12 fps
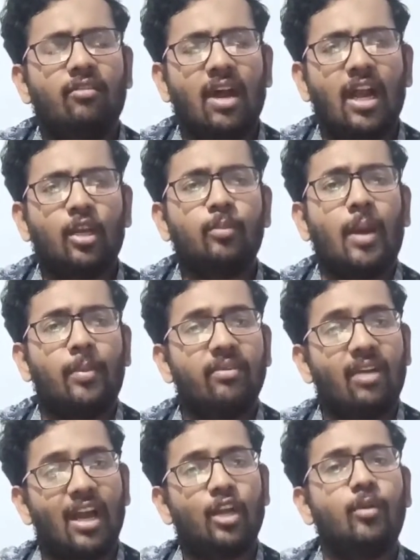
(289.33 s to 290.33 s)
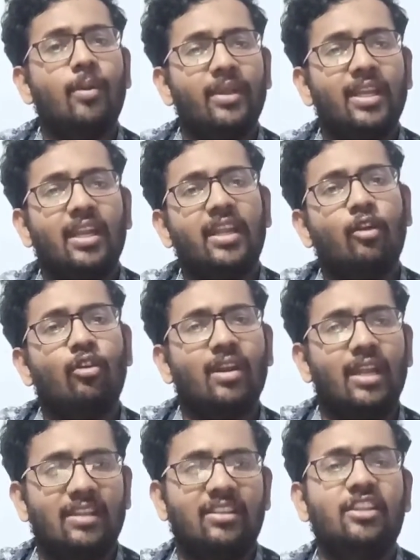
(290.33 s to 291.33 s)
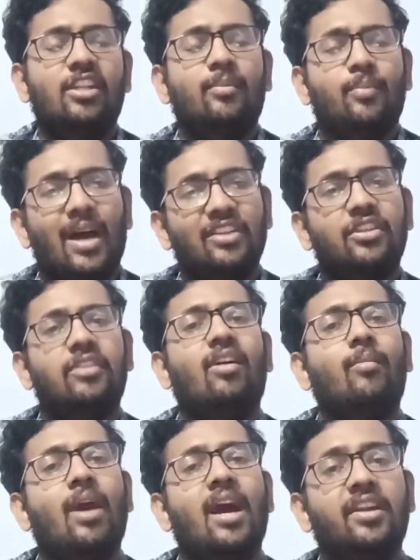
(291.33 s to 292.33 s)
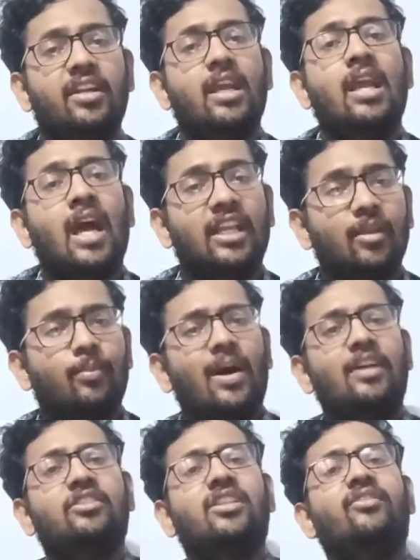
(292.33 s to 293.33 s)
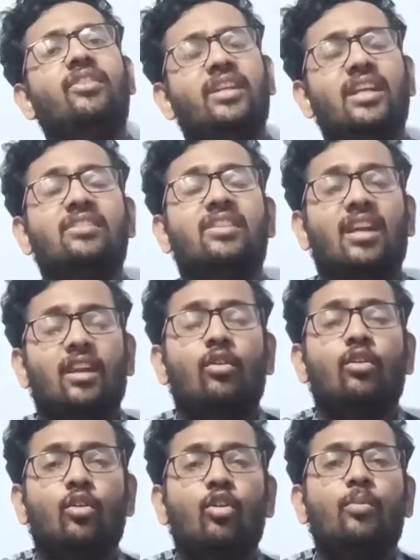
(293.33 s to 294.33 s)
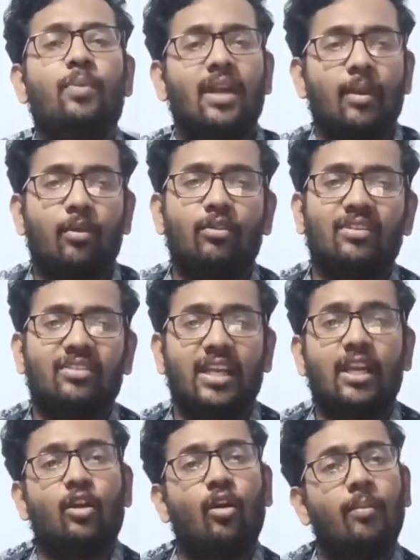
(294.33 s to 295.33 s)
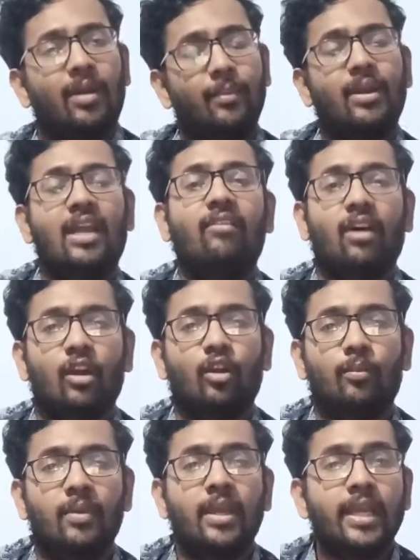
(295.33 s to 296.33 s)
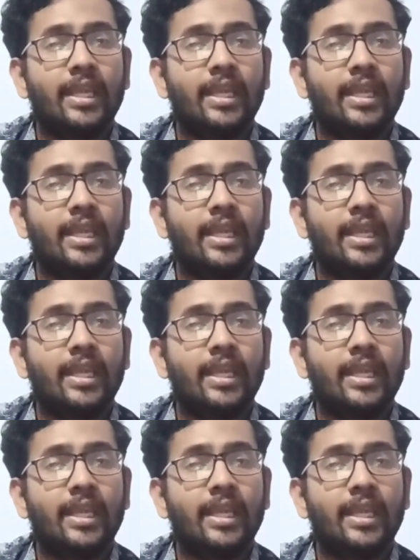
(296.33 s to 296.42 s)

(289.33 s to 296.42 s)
வாழணும் அப்படி வாழணும் அப்படிங்கிற எங்கூட இதில் சேர்ந்து நீ பாசிட்டிவாக மாறு அந்த பாசிட்டிவிட்டியாக சேர்ற ஒரு குரூப்பில் நம்ம வந்து சேரணும் நம்ம எல்லாம் வரணும்